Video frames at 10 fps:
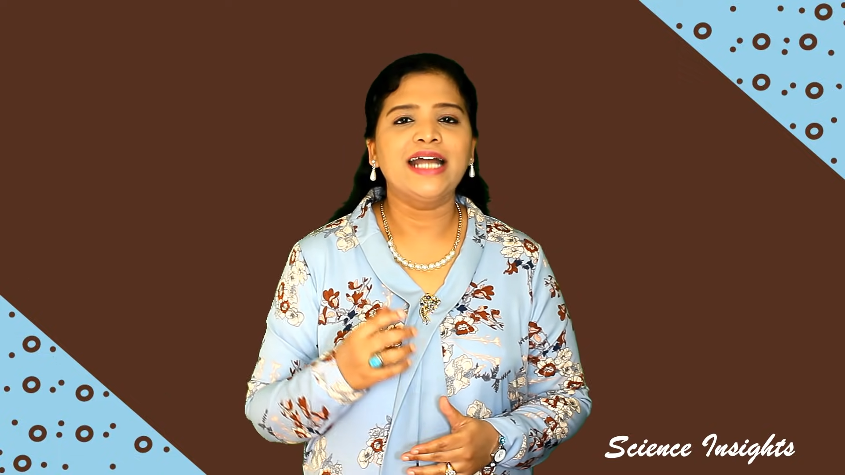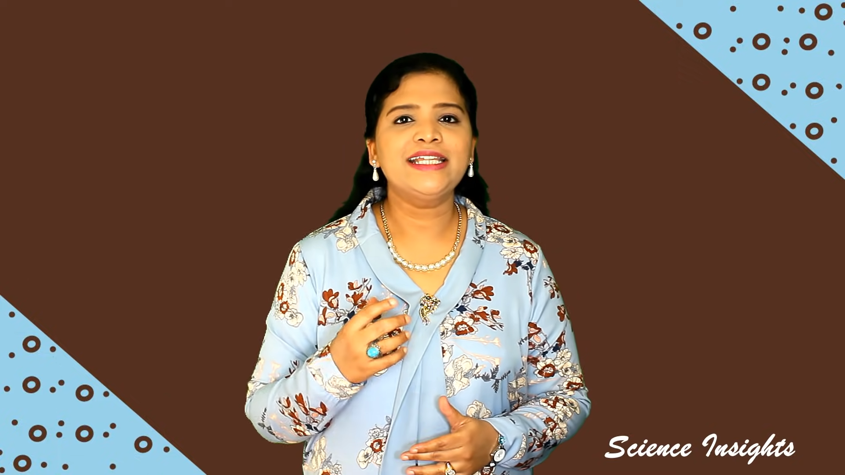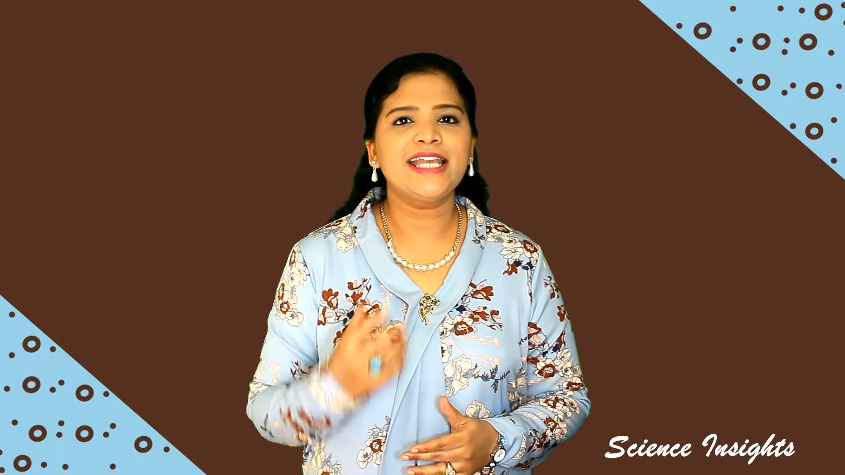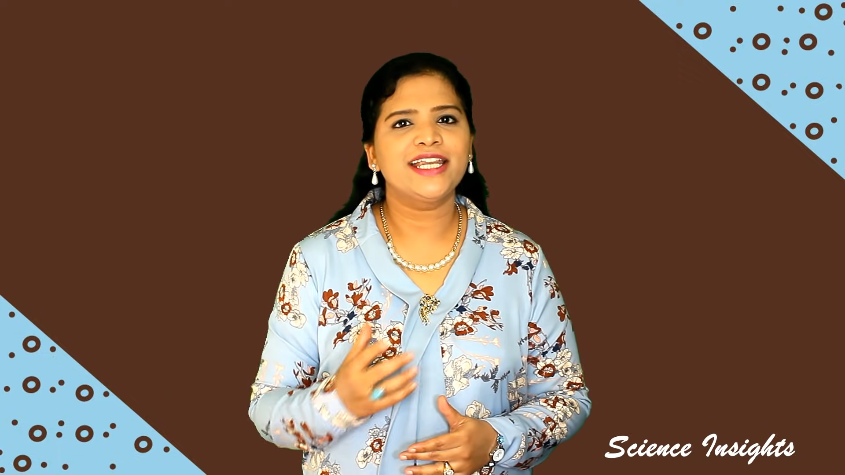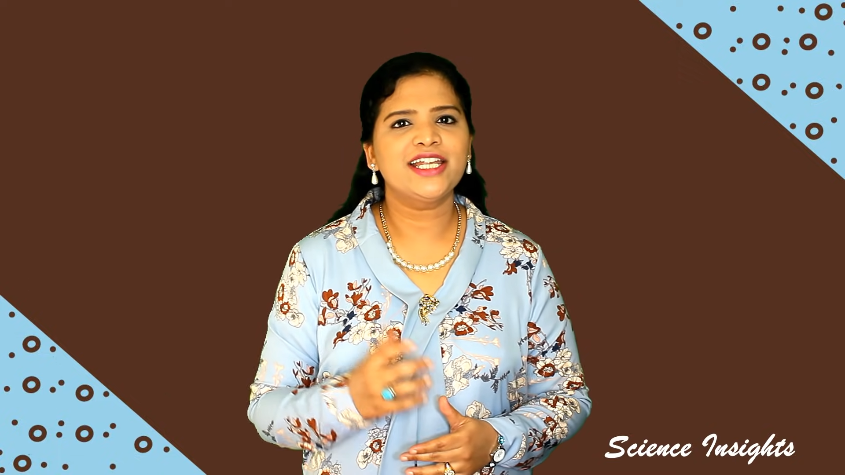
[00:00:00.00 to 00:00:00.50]

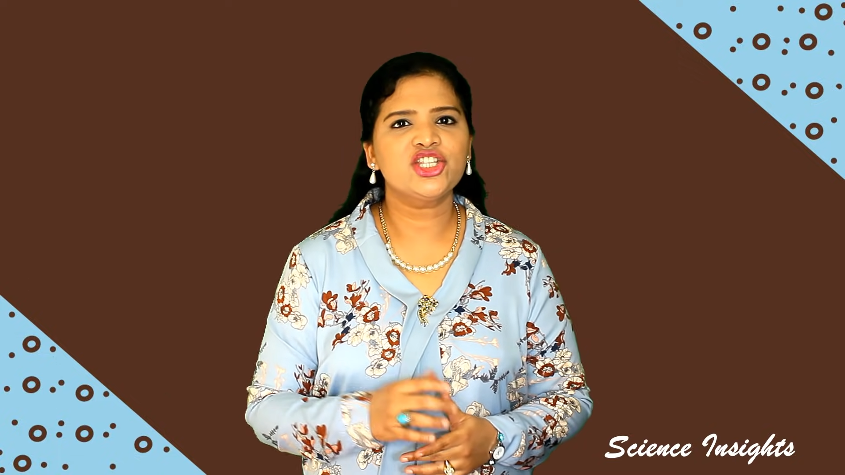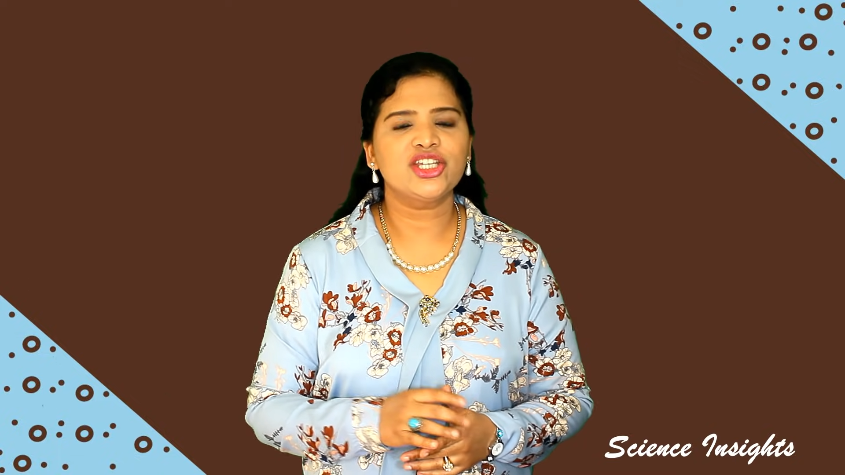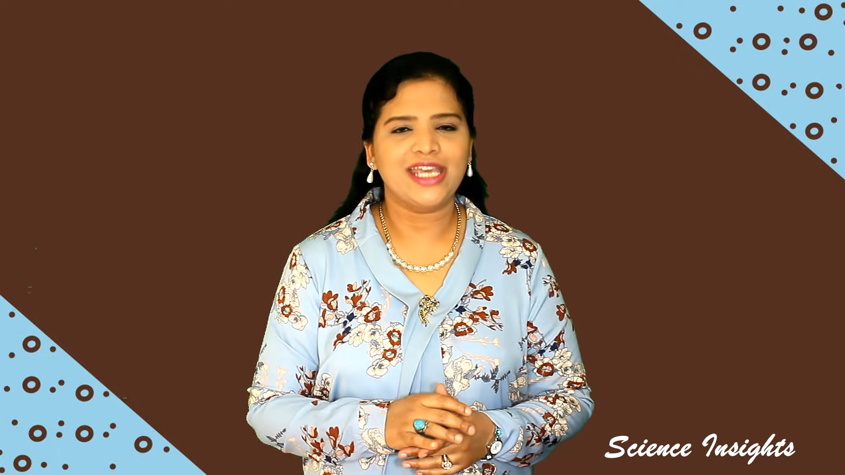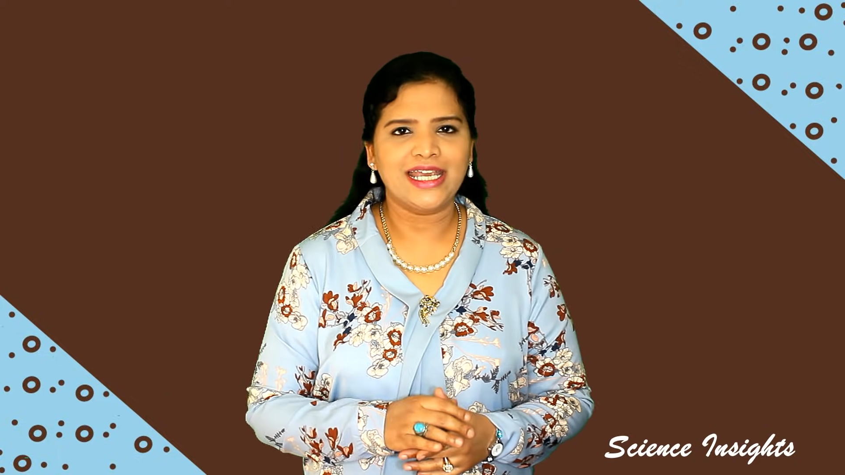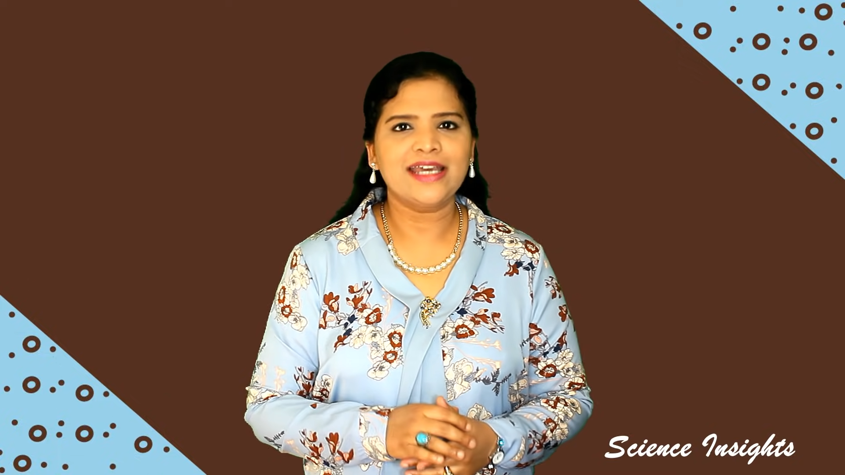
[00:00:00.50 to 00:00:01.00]
அந்த எனர்ஜி
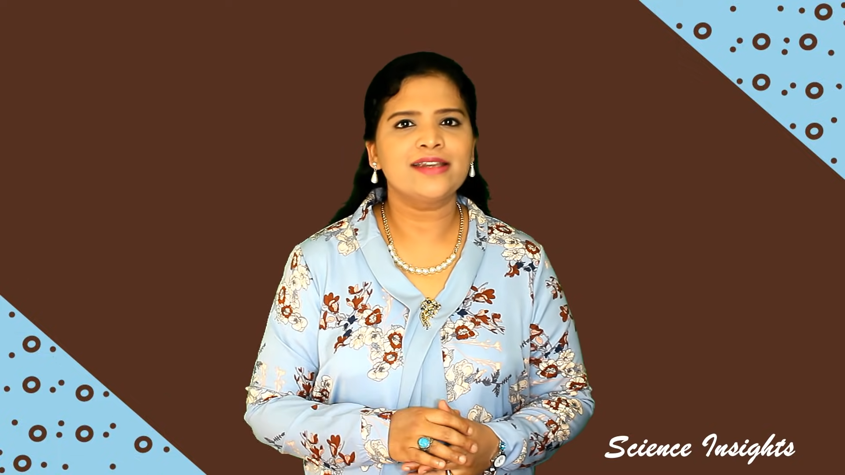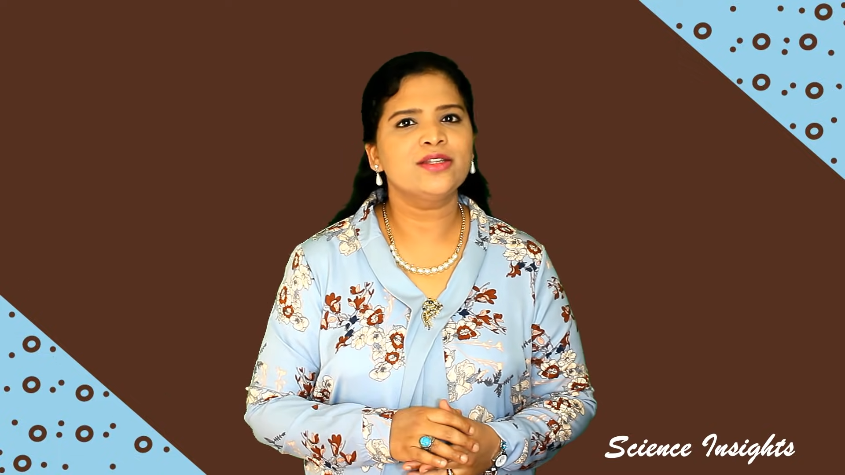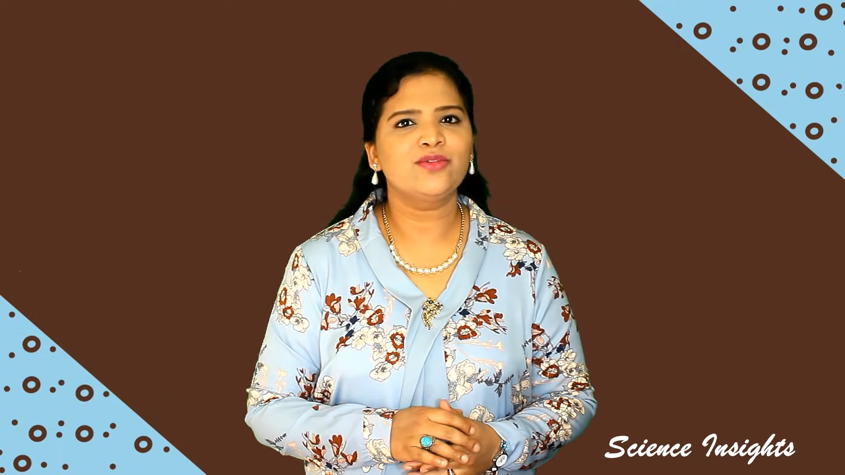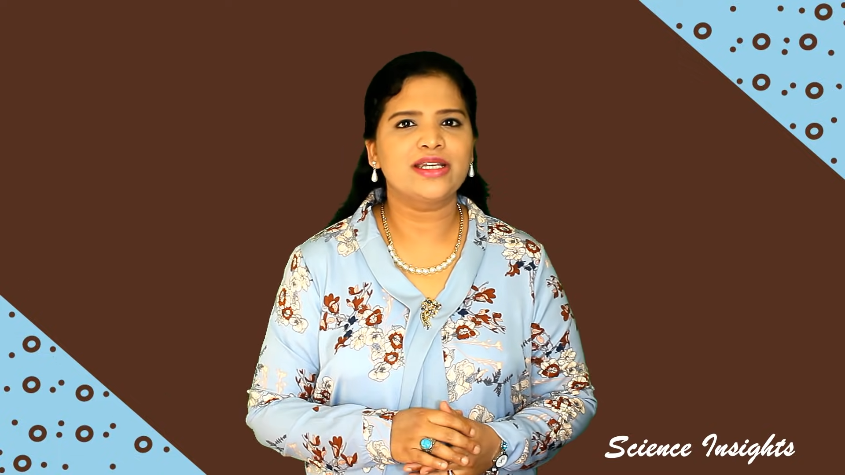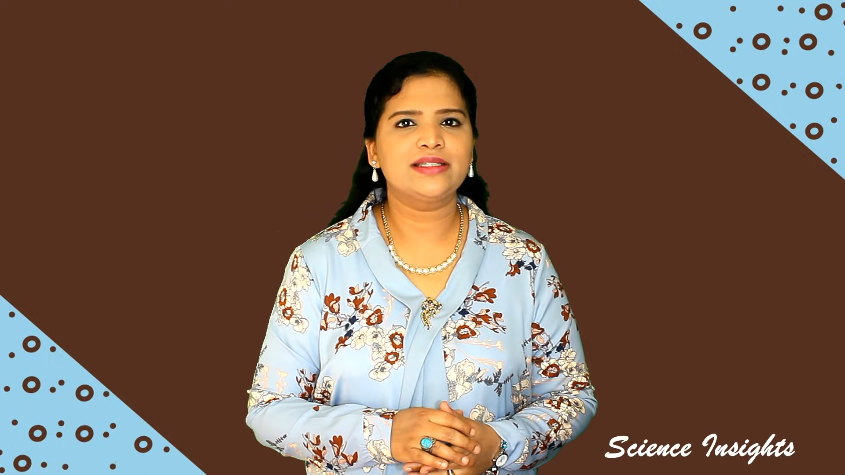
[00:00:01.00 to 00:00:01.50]

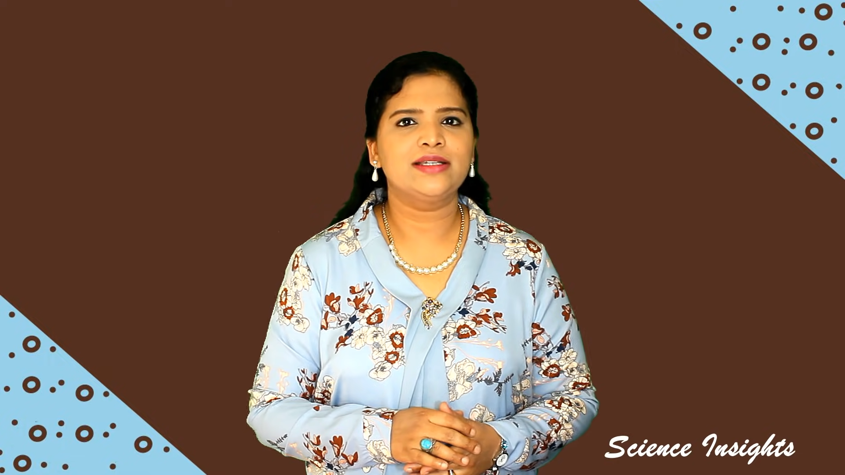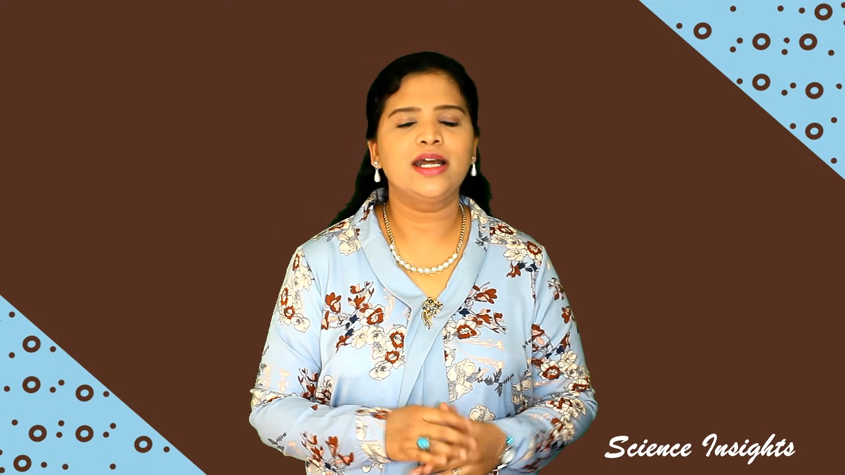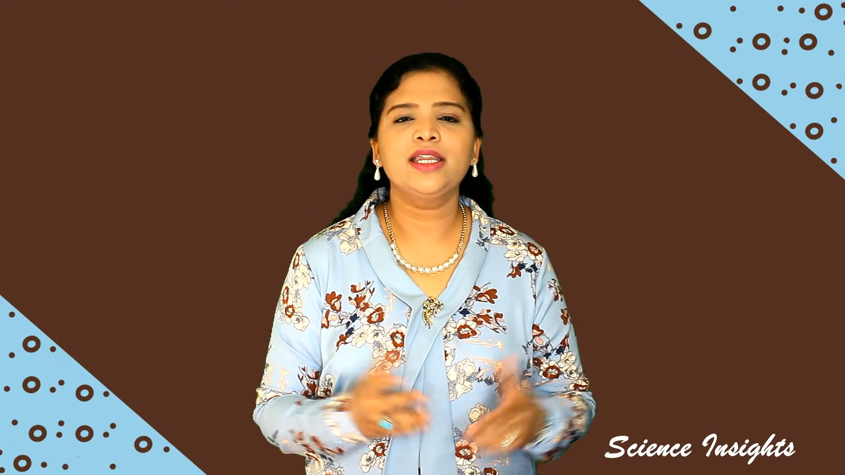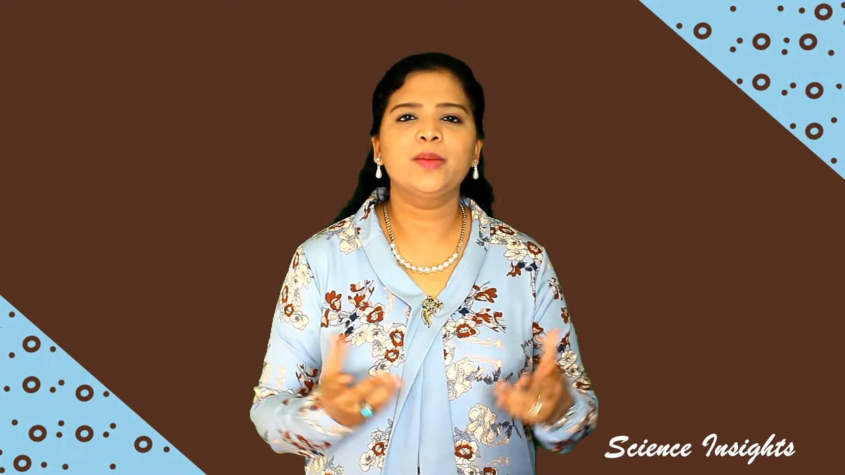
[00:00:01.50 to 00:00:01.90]
எங்கேருந்து வருதுன்னா